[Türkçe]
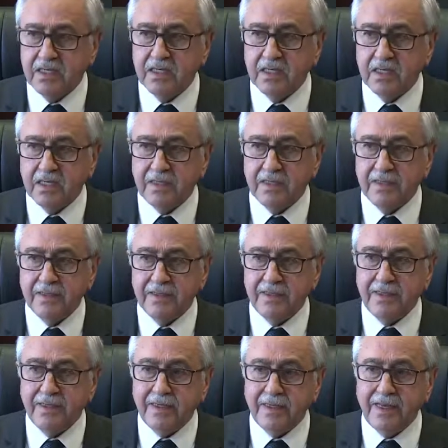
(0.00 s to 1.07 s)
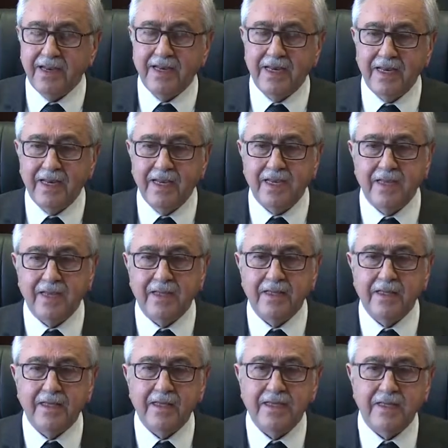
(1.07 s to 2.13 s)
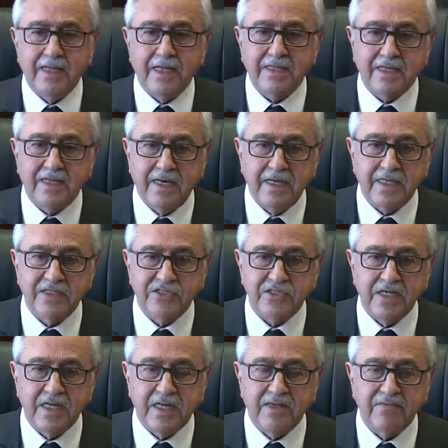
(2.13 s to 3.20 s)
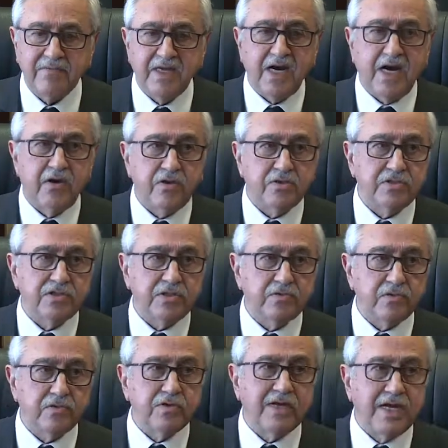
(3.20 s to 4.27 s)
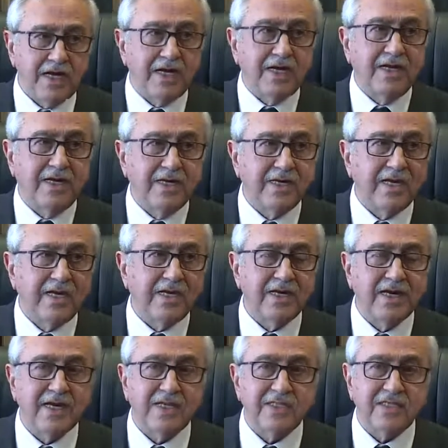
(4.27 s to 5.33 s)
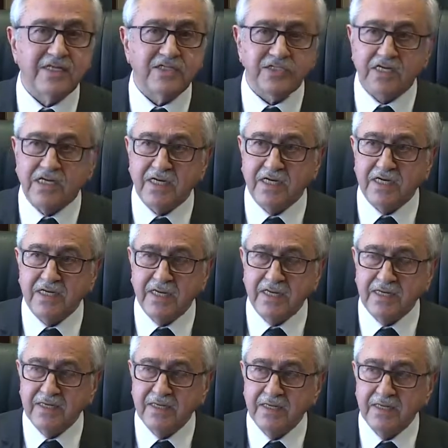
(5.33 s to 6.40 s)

e, ilgili e, yetkili kişiler bir an önce bunun gereklerini yerine getireceklerine